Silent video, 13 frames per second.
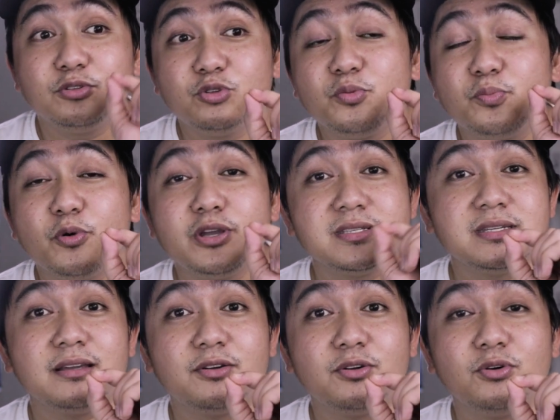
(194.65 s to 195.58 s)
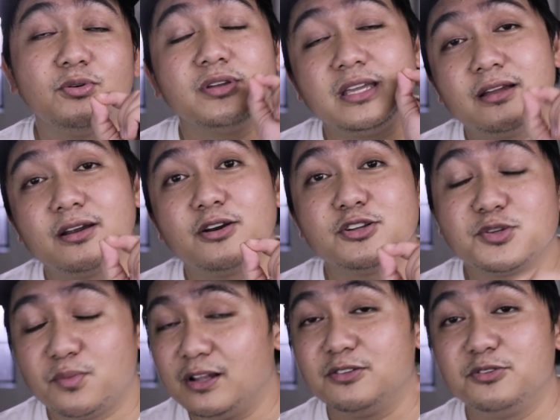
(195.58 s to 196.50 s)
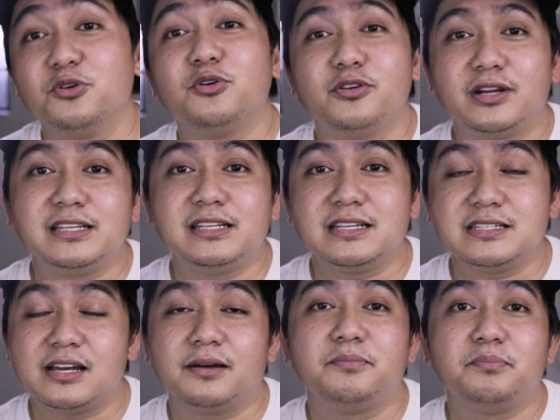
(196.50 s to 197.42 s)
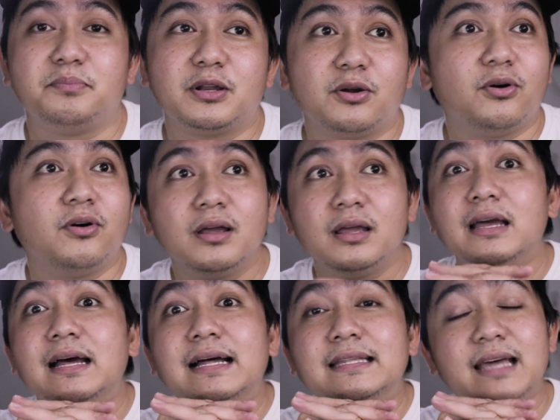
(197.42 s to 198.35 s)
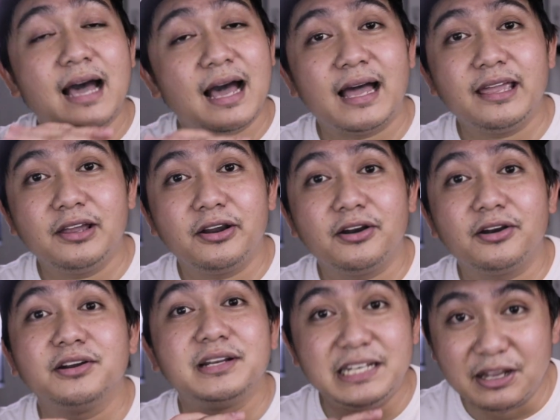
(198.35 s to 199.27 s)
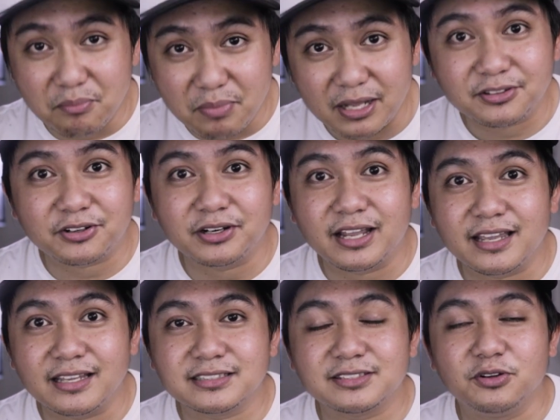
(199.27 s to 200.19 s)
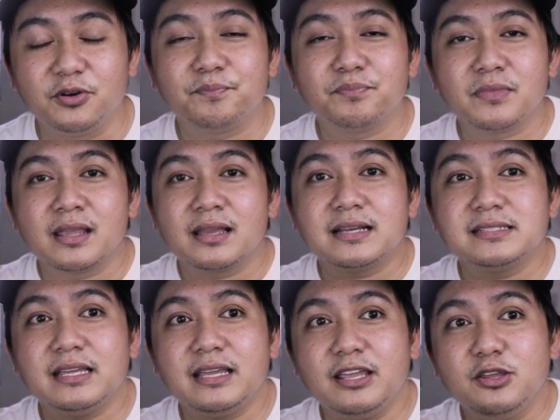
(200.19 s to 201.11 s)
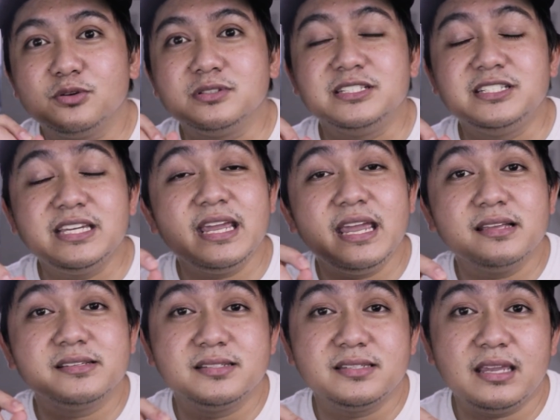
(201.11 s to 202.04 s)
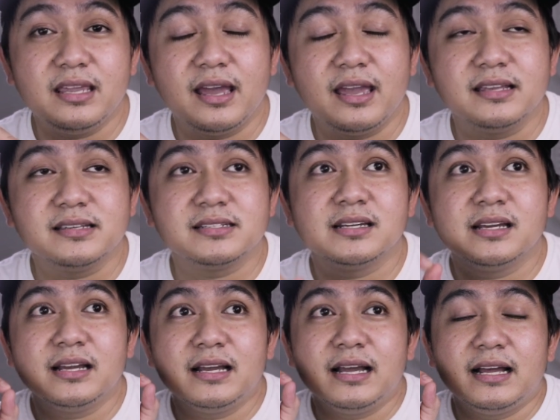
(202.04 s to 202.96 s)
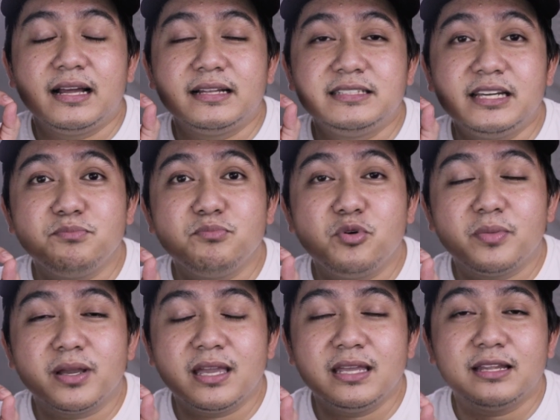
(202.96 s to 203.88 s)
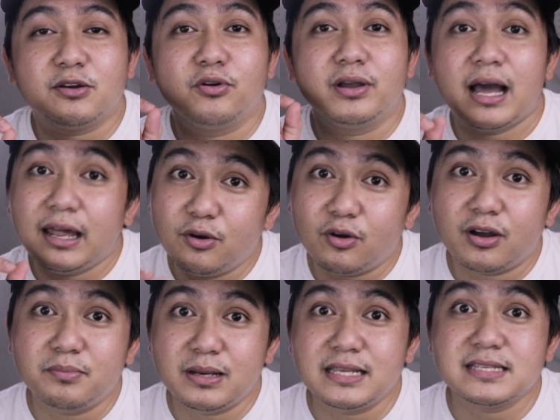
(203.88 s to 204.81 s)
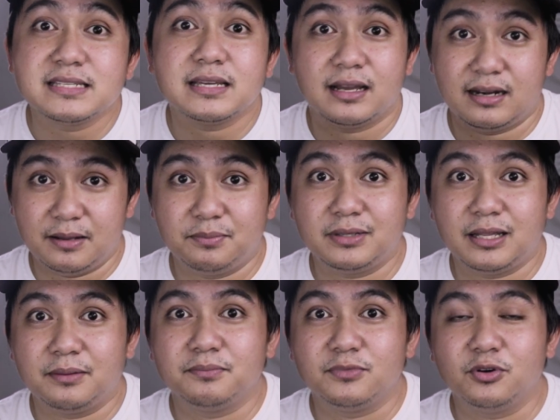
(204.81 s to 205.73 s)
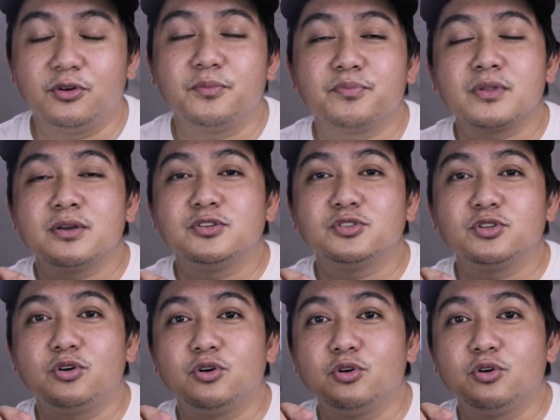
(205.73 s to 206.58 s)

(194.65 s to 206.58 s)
2.0 GHz will do already the job. Pero the higher, the better guys, no? Kasi yung GHZ guys, dyan mo makikita kung gaano kabilis ang laptop. No? So,